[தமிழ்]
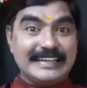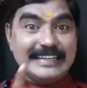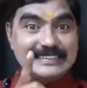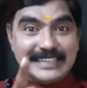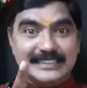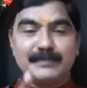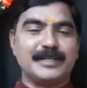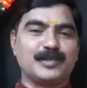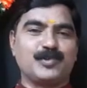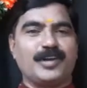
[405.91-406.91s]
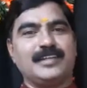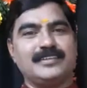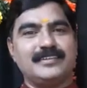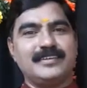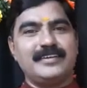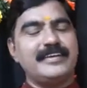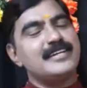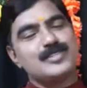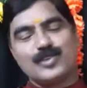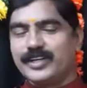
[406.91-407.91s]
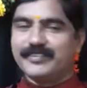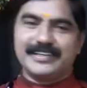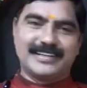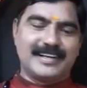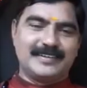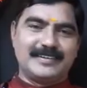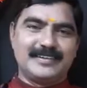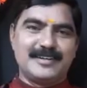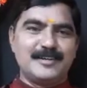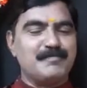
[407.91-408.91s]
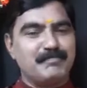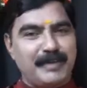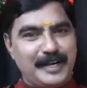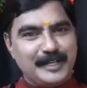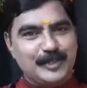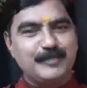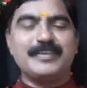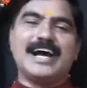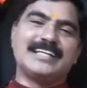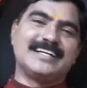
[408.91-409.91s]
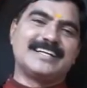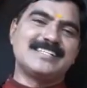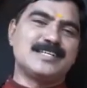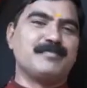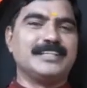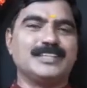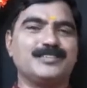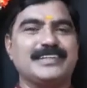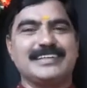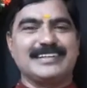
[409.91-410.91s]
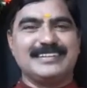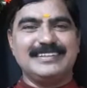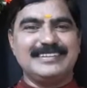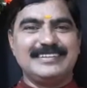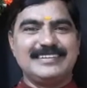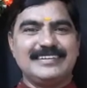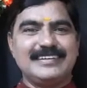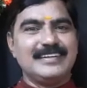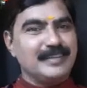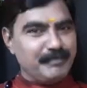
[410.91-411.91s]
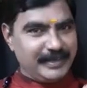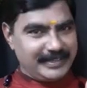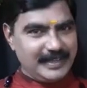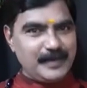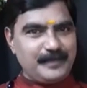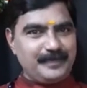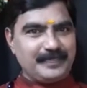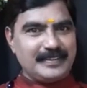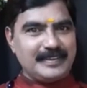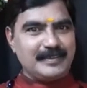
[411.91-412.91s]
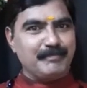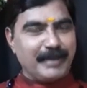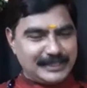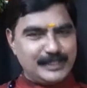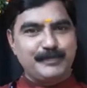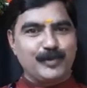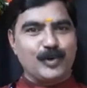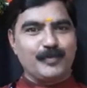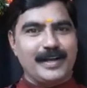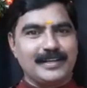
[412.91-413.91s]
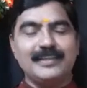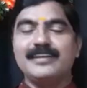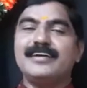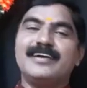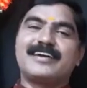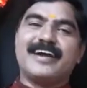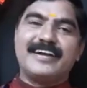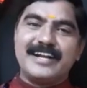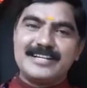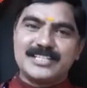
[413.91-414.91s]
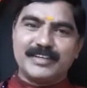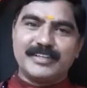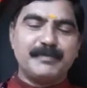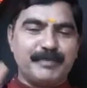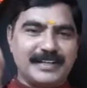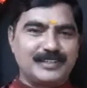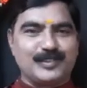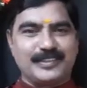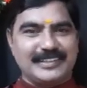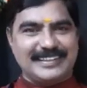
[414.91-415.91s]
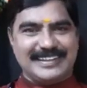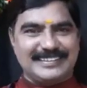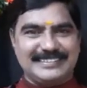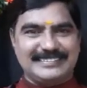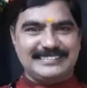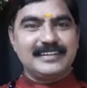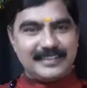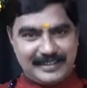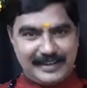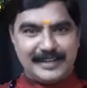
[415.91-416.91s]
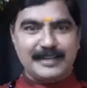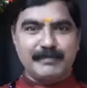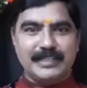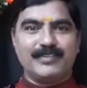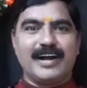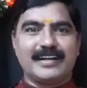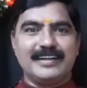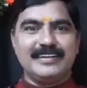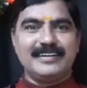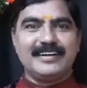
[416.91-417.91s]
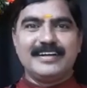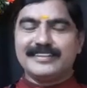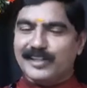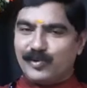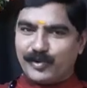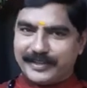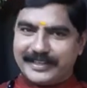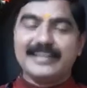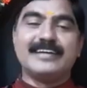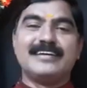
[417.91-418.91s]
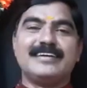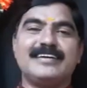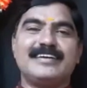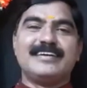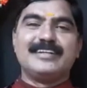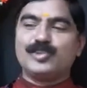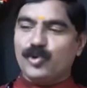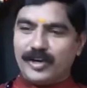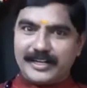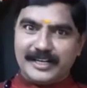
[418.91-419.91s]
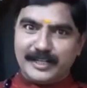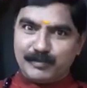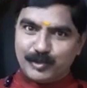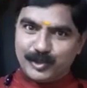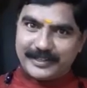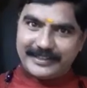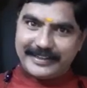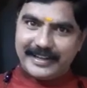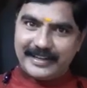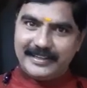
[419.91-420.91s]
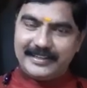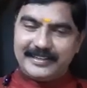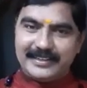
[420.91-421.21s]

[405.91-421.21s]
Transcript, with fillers: நீ சத்தமிடக்கூடாது என்று சொல்லி விடுகிறான் மணியும் அதற்கு சம்மதித்து விடுகிறது மிக பக்தி பூர்வமாக கண்ணன் செய்வதை பார்த்து கொண்டிருக்கிறது கண்ணன் மெதுவாக தன்னுடைய தோழர்களின் முதுகில் ஏறி